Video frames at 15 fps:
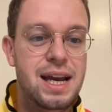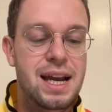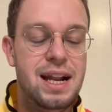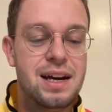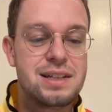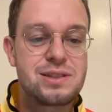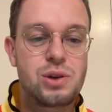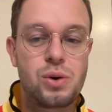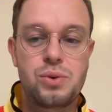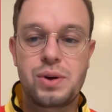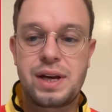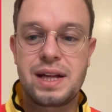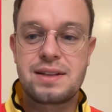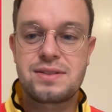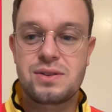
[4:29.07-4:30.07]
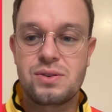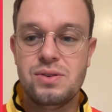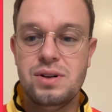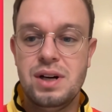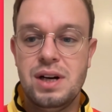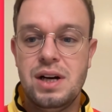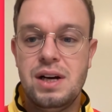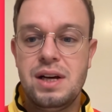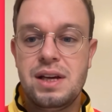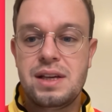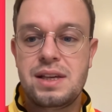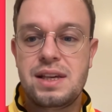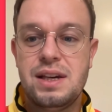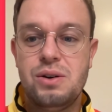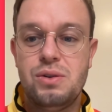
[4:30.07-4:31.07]
Et là, un score de 400
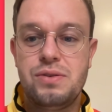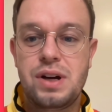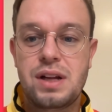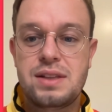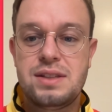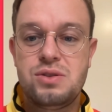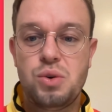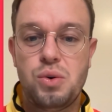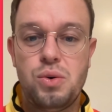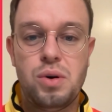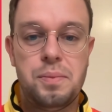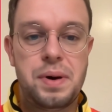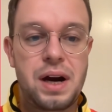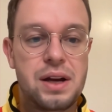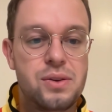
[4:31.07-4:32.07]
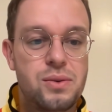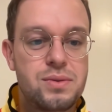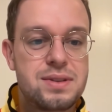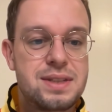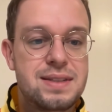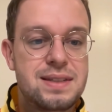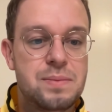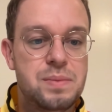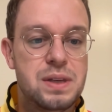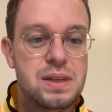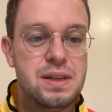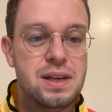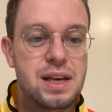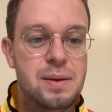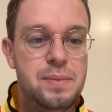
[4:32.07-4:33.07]
qui est offrir 10 euros en parrainant ses
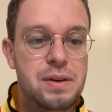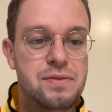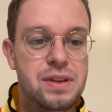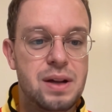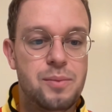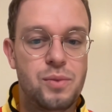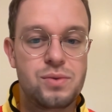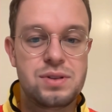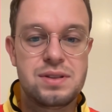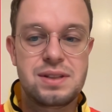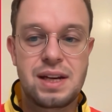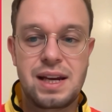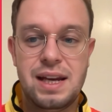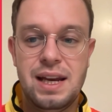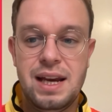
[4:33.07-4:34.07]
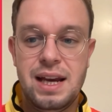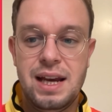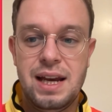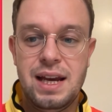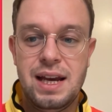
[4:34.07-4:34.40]
amis. Et eh bien finalement, ce serait